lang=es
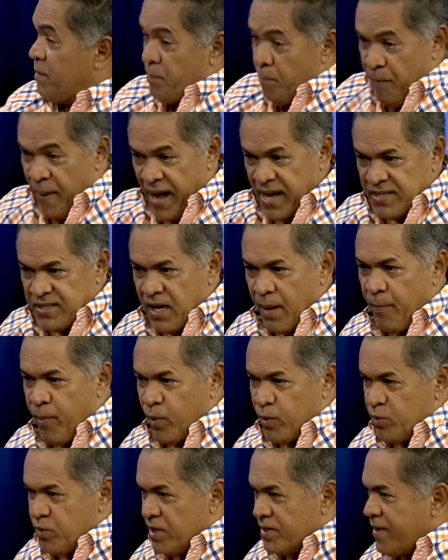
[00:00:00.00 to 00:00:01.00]
pasa por
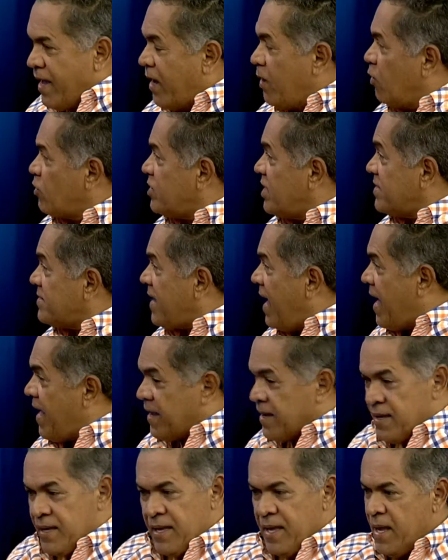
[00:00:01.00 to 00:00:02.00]
donde están los
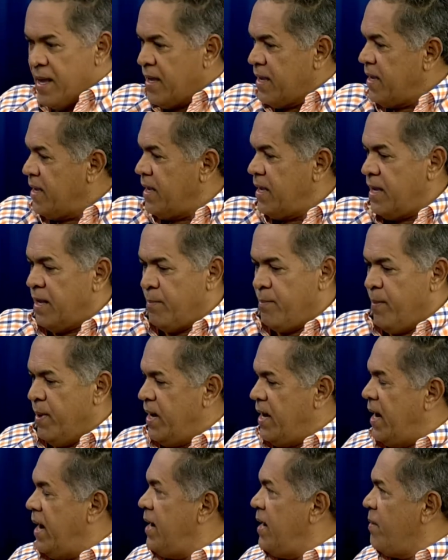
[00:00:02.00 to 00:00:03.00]
stands y
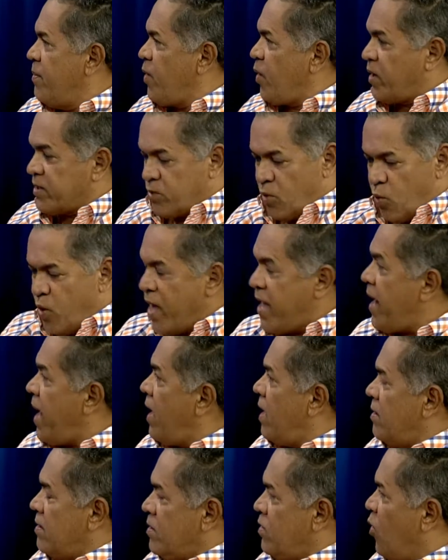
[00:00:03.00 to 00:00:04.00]
el libro que tú quieras
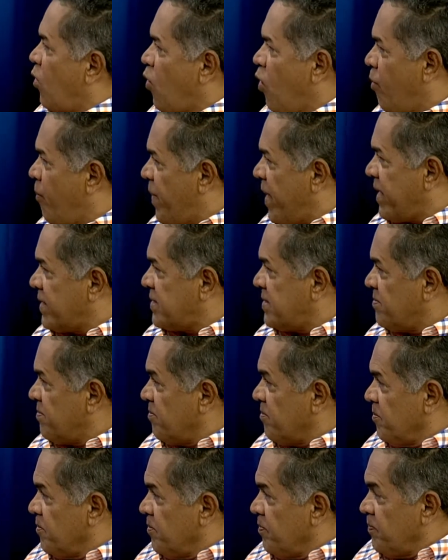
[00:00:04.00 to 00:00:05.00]
lo compras.
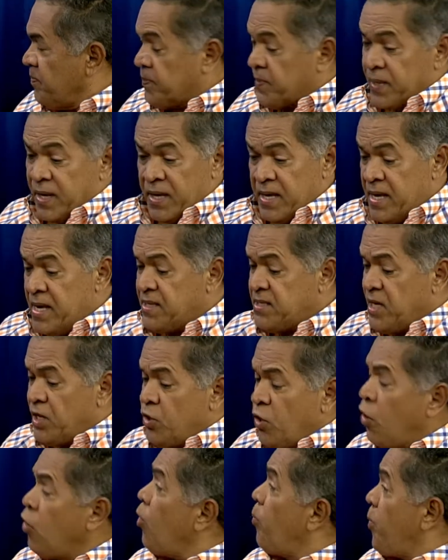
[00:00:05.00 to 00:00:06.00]
Y si
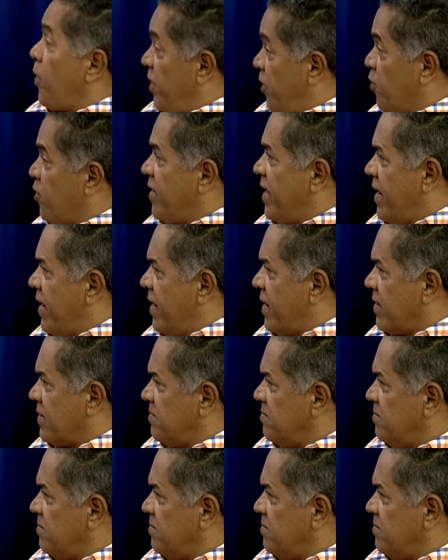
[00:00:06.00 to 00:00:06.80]
no, lo puedes ordenar.